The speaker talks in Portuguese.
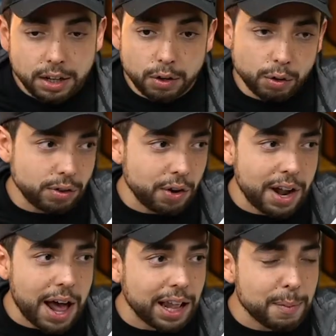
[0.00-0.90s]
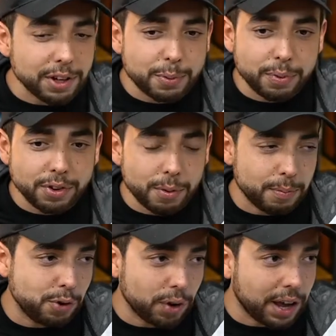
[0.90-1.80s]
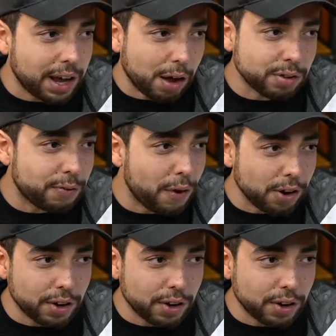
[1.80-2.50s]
Não deu nada. Não deu nada, mas tipo, joguei calça